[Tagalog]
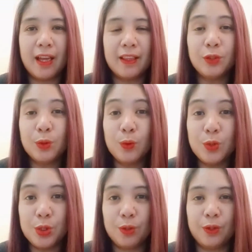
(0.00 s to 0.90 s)
na
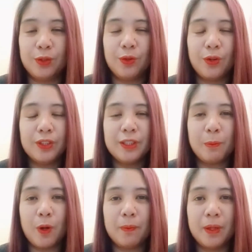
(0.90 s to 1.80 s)
solution doon
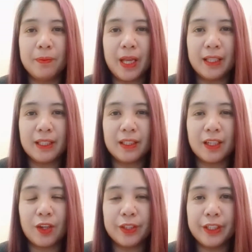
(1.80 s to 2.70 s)
sa problem natin
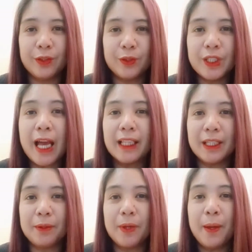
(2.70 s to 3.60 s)
regarding doon sa
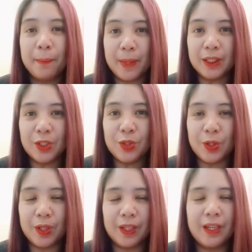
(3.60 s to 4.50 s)
ating
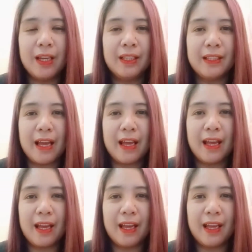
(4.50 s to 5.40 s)
messenger na,
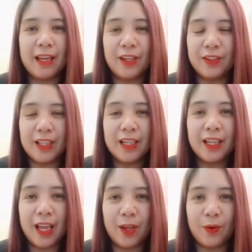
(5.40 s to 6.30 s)
ayan, na
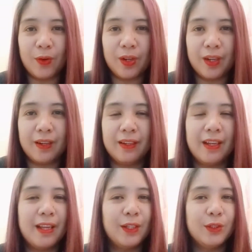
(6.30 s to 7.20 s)
nag-error.
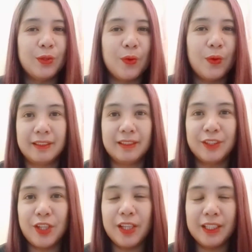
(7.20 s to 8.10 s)
So,
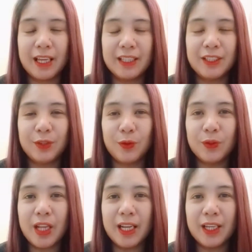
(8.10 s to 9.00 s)
so yan guys,
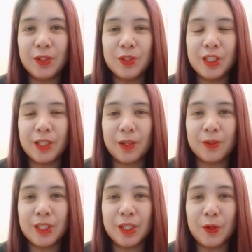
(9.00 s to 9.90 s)
ito talaga yung share
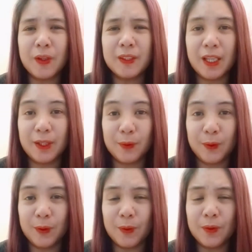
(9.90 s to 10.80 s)
ko sa inyo kasi ito
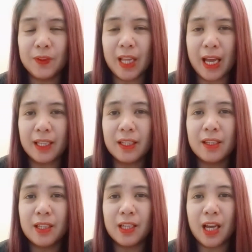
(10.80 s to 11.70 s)
yung nag,
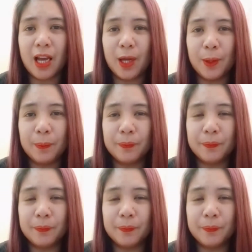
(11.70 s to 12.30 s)
um,